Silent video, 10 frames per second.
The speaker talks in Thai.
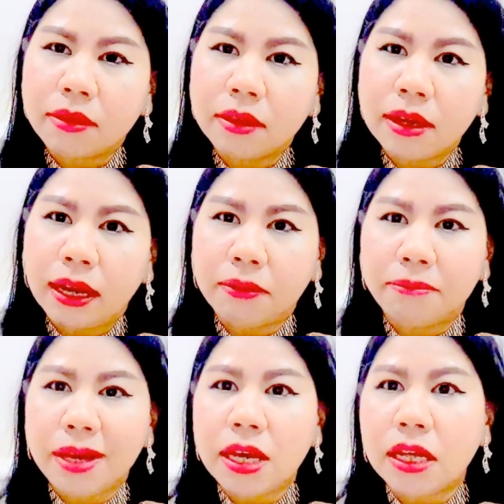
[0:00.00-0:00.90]
เดือน
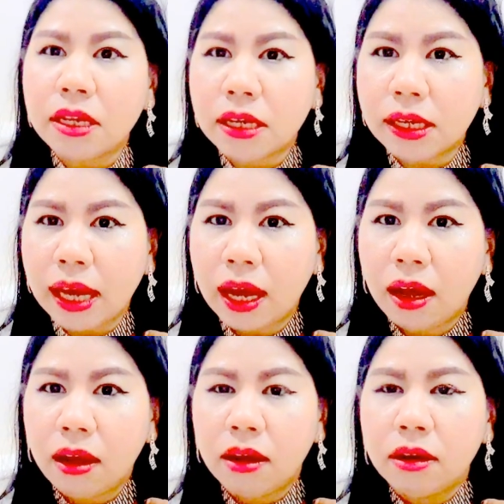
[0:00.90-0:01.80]
ปีหนึ่งเนี้ย
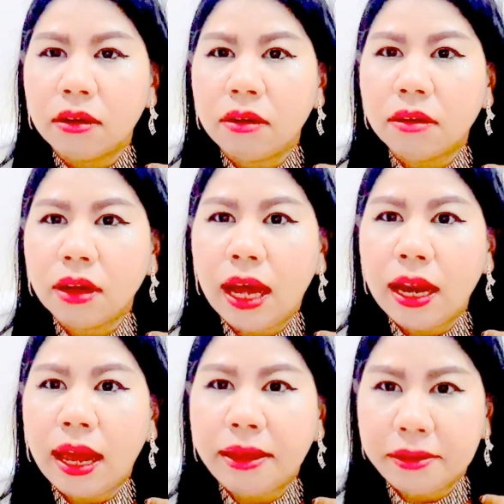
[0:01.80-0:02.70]
ก็ค่า
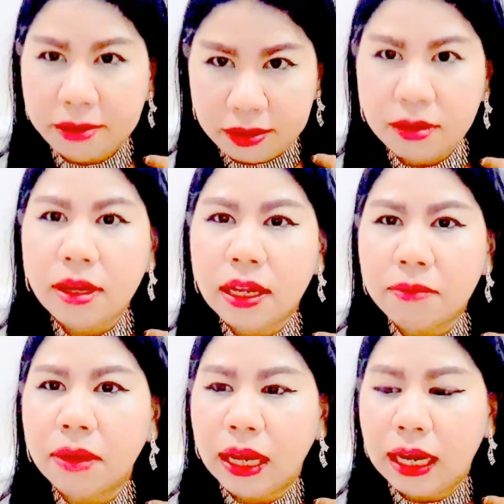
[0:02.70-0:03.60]
แรงเยอะกิน
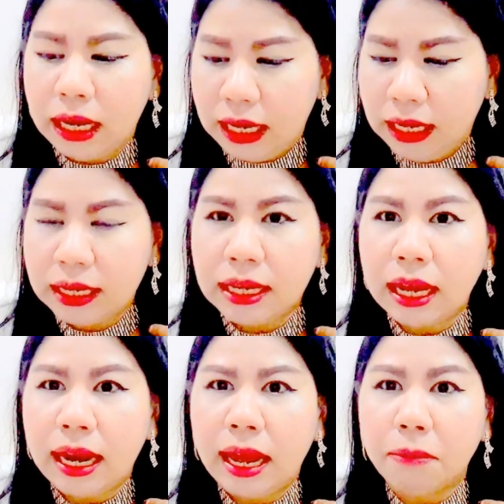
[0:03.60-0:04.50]
เหมือนกันค่ะกิน
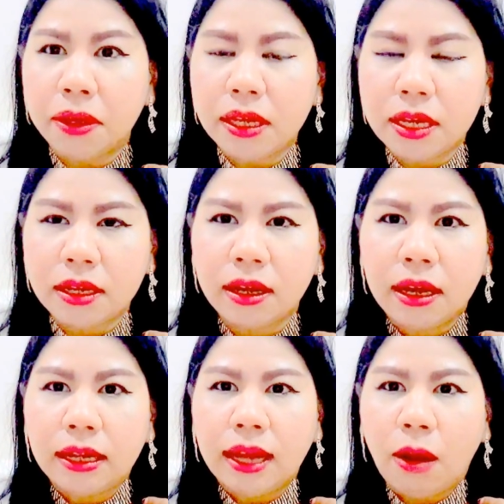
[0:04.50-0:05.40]
ค่าแรงบางที
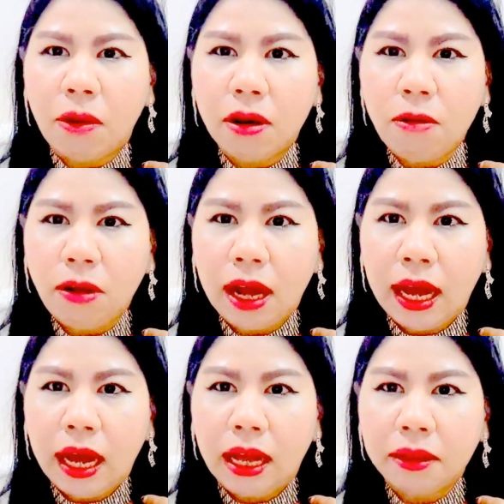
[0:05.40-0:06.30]
ถามว่าโรง
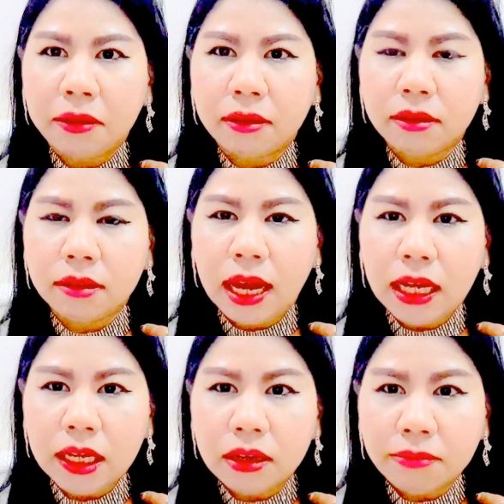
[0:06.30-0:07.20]
งานได้
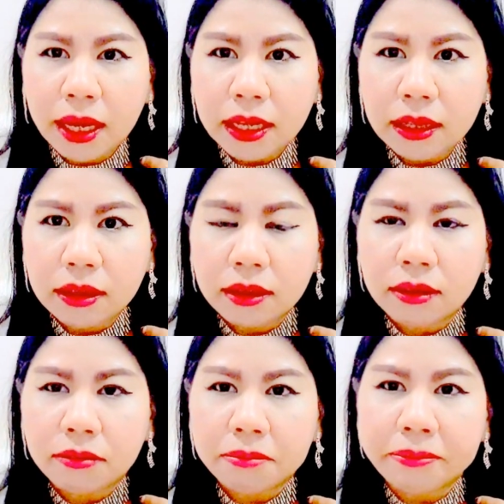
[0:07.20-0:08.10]
เยอะไหม
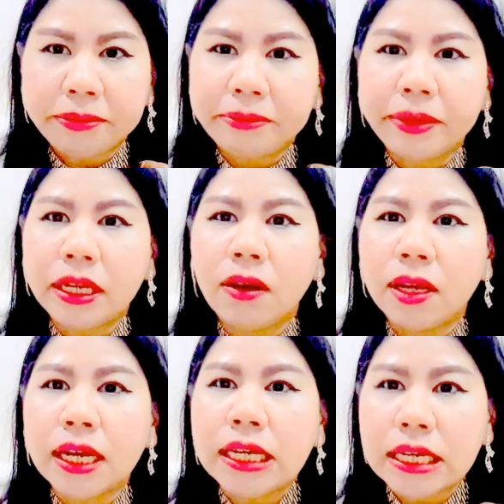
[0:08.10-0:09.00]
ไม่ค่อย
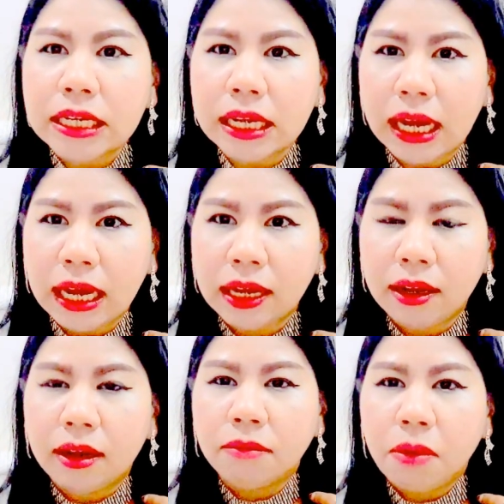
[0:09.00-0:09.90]
ได้เยอะนะคะ
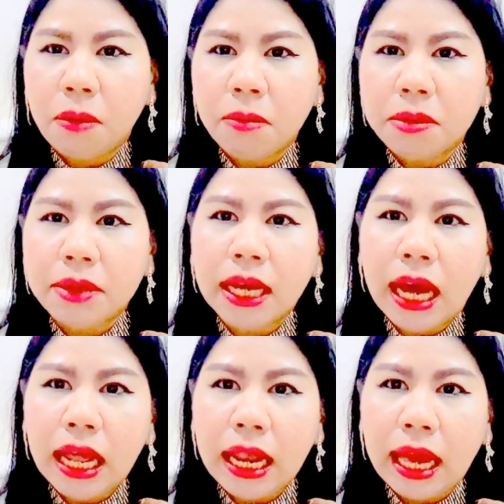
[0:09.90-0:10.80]
เพราะว่ามันมี
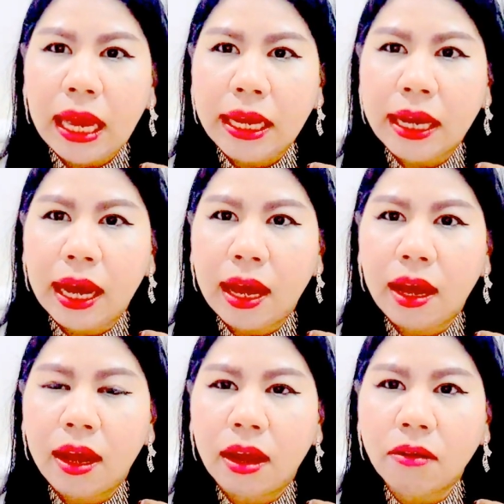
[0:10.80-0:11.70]
ค่าแรงค่า
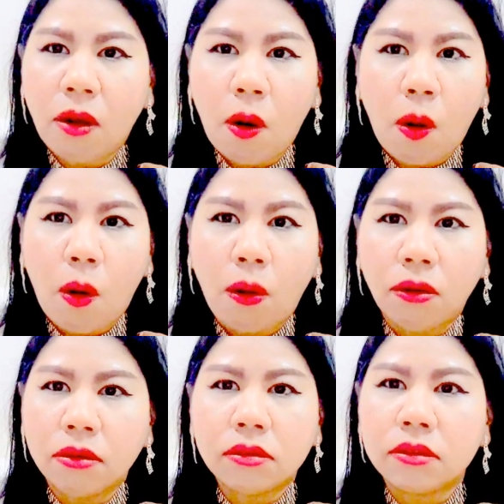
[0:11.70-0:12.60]
ของ
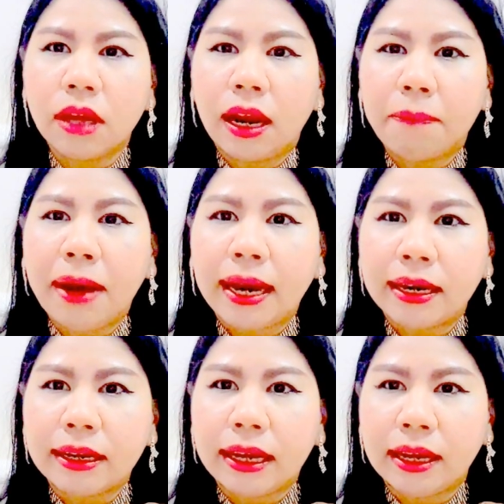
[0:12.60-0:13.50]
สารพัด
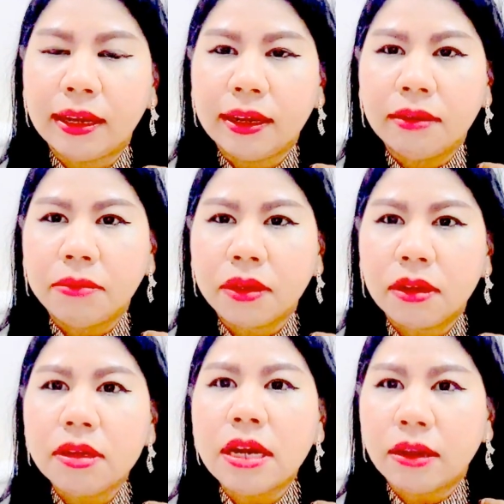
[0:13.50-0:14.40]
อะค่ะ มันก็
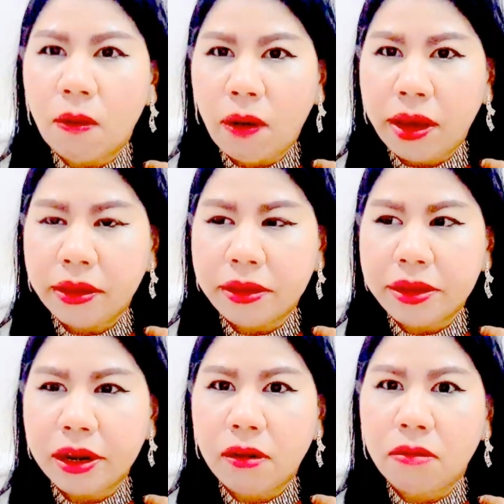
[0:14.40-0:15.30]
เหลือน้อย แต่
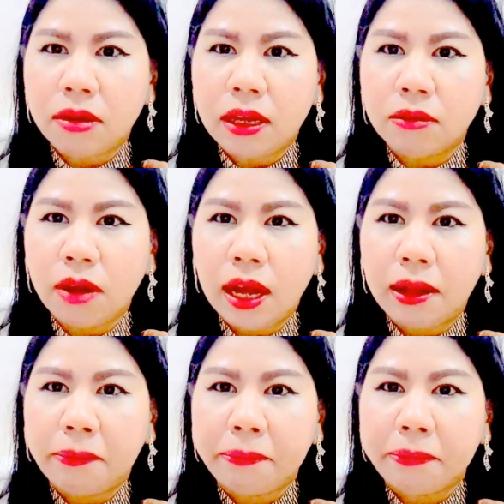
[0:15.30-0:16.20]
นี่เราเน้นว่า
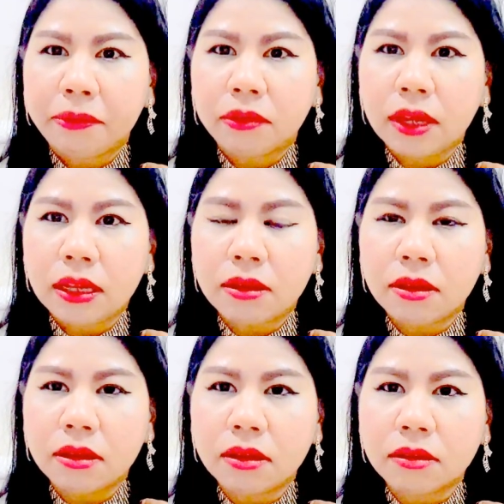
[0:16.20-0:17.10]
เน้น
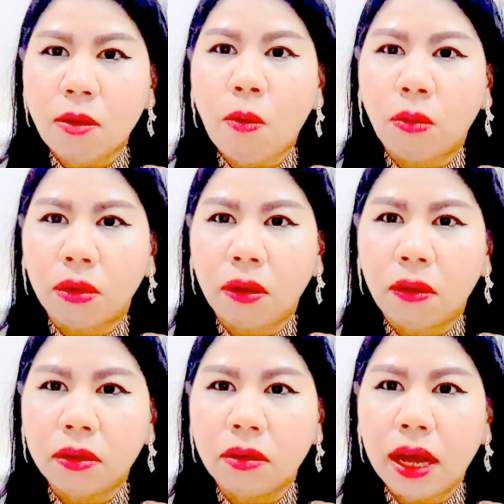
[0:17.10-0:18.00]
ส่ง
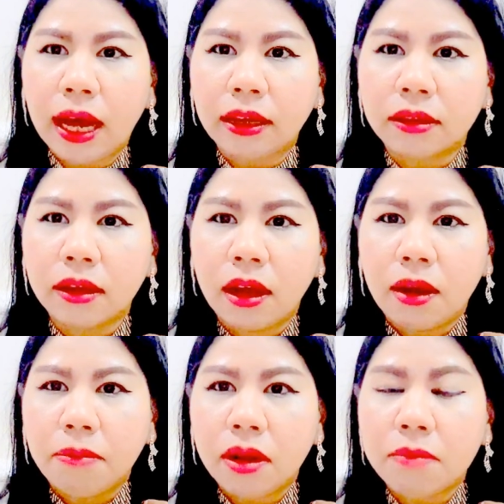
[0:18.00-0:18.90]
ก็ต้องขาย
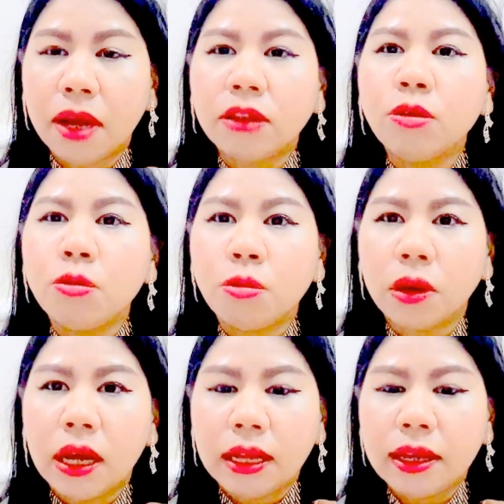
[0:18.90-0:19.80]
ปริมาณถูก
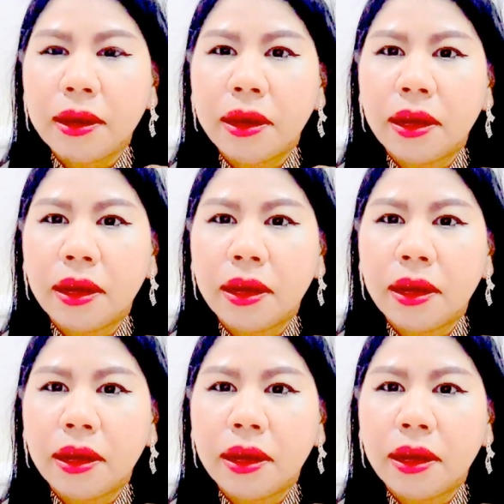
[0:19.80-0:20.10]
แต่